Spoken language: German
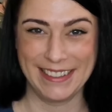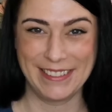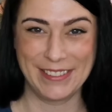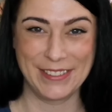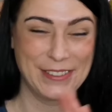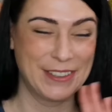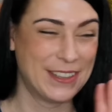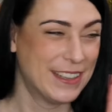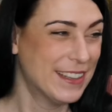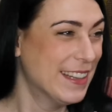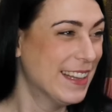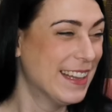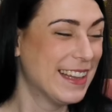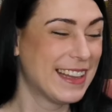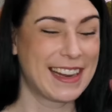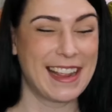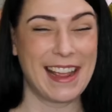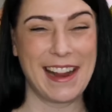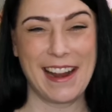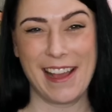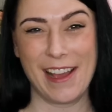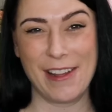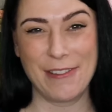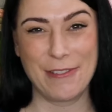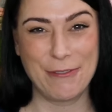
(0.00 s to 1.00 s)
Also
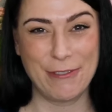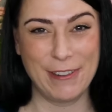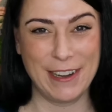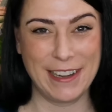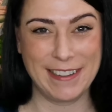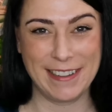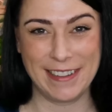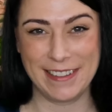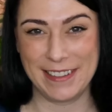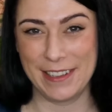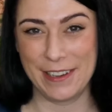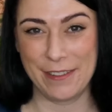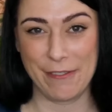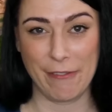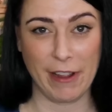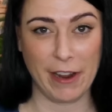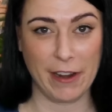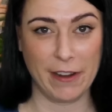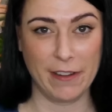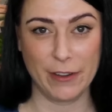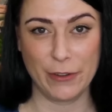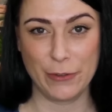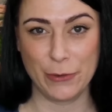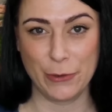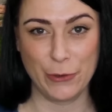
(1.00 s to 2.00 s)
keine Ahnung, vielleicht hat irgendwer
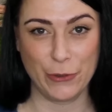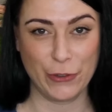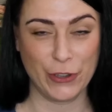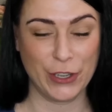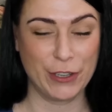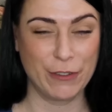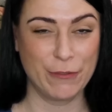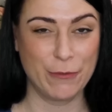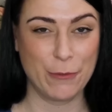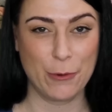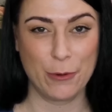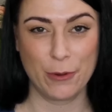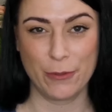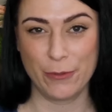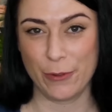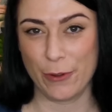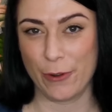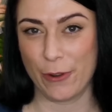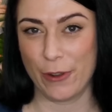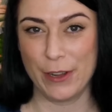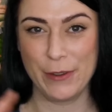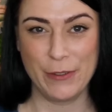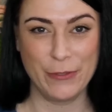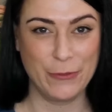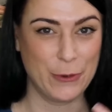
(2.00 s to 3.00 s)
eine totschicke Wohnung von
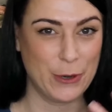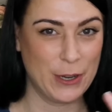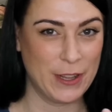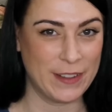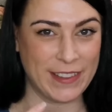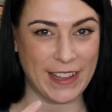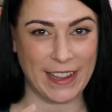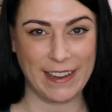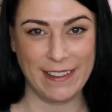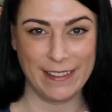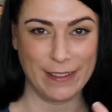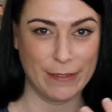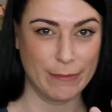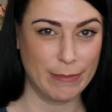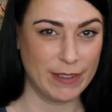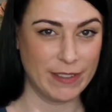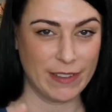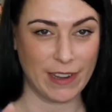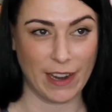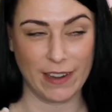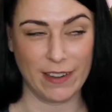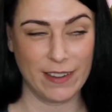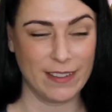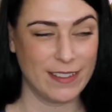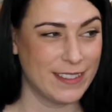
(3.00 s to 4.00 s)
euch, wo das alles ein
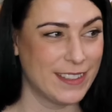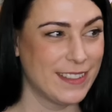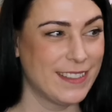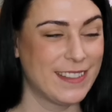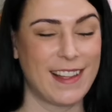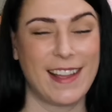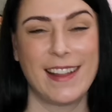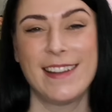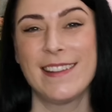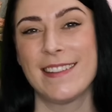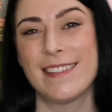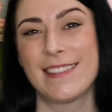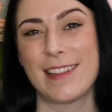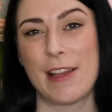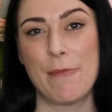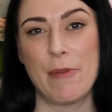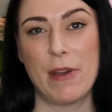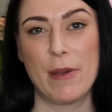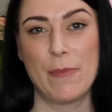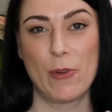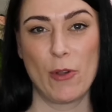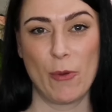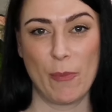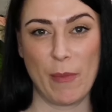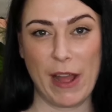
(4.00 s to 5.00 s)
bisschen anders designt ist,
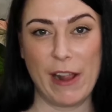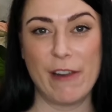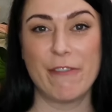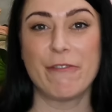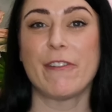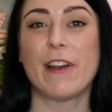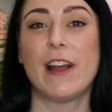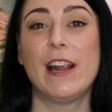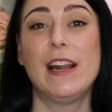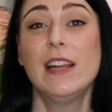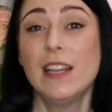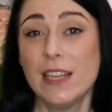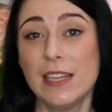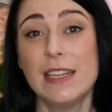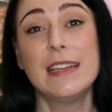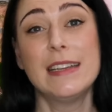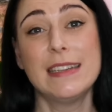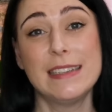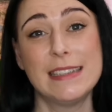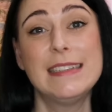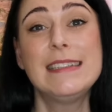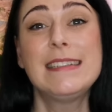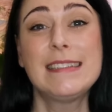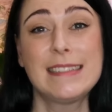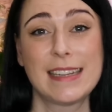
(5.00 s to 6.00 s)
aber im Normalfall
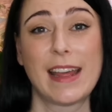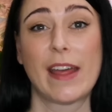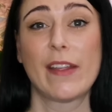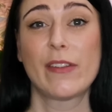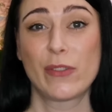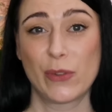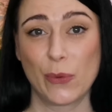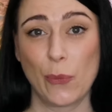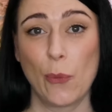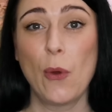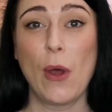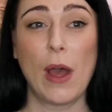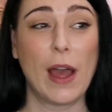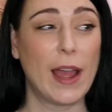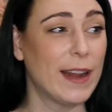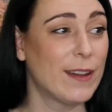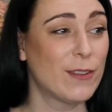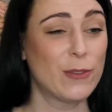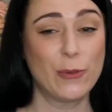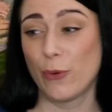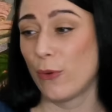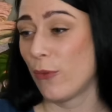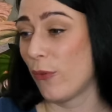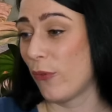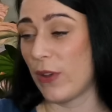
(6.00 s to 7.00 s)
ist das so.
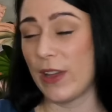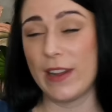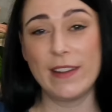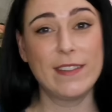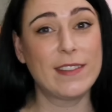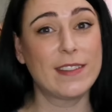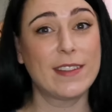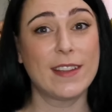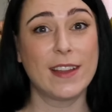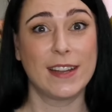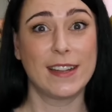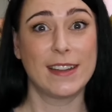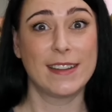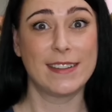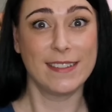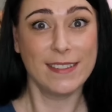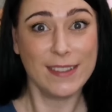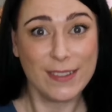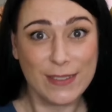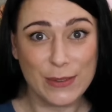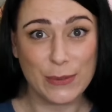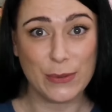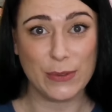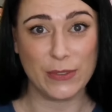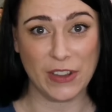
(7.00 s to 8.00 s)
Heizung, Fenster, das
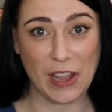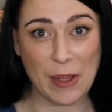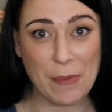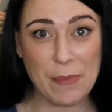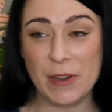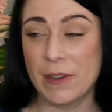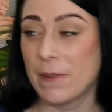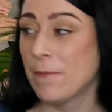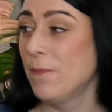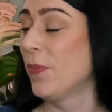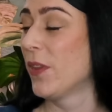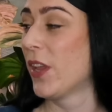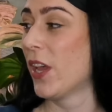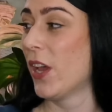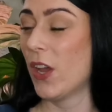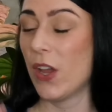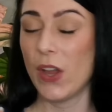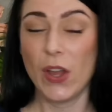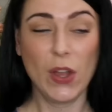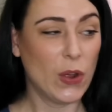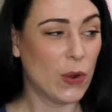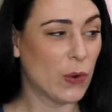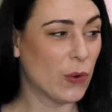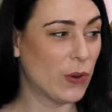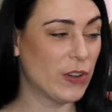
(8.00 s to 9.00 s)
ist zusammen.
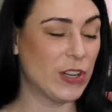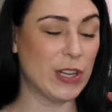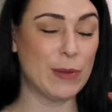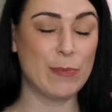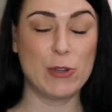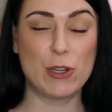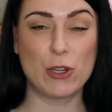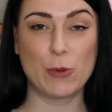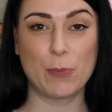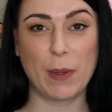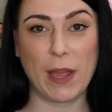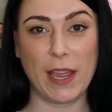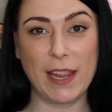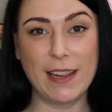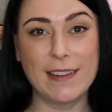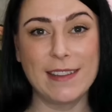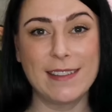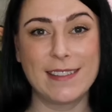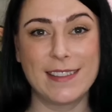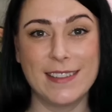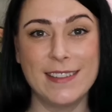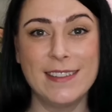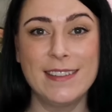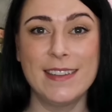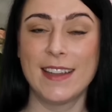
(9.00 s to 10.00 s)
Und
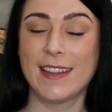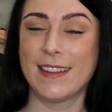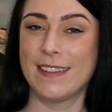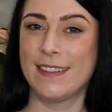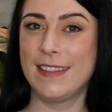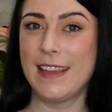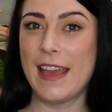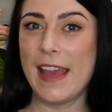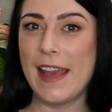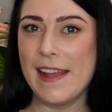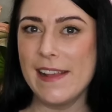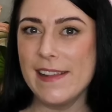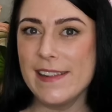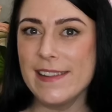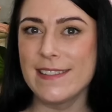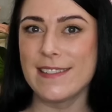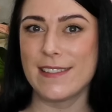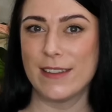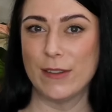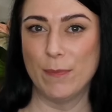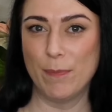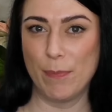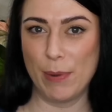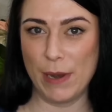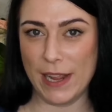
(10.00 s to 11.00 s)
dementsprechend sind die
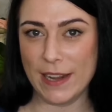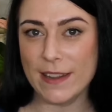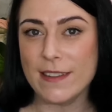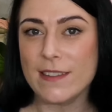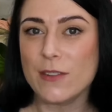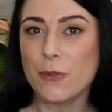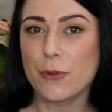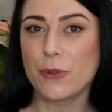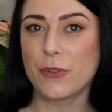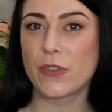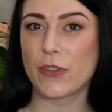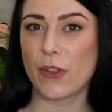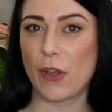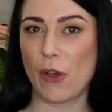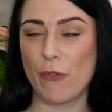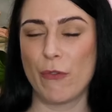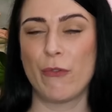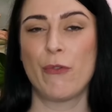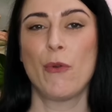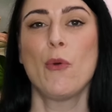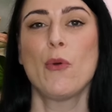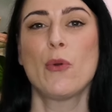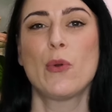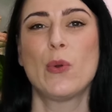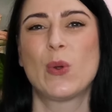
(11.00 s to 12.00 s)
hellsten Plätze
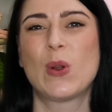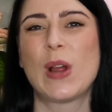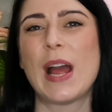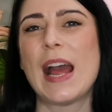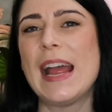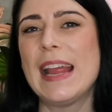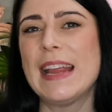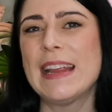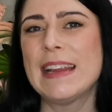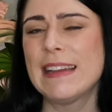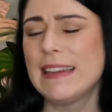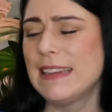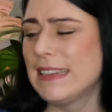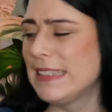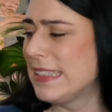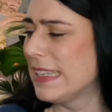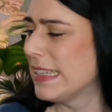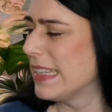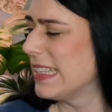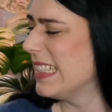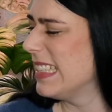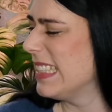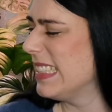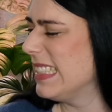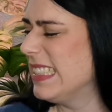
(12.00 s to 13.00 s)
unserer Wohnung eigentlich
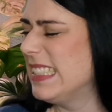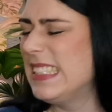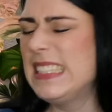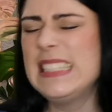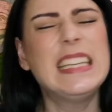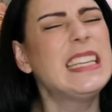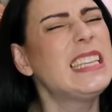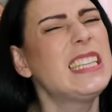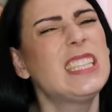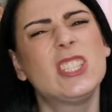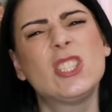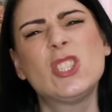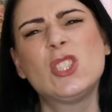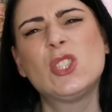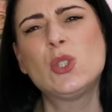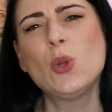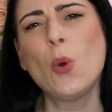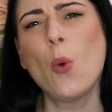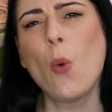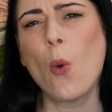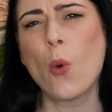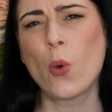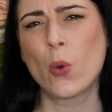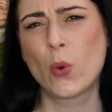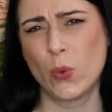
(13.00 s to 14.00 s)
nicht
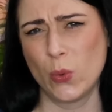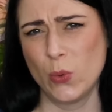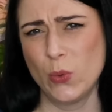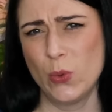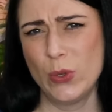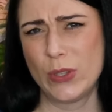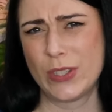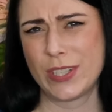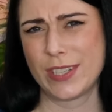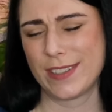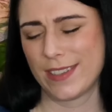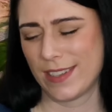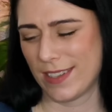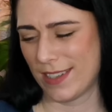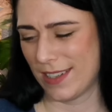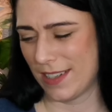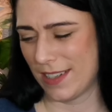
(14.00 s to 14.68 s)
so gut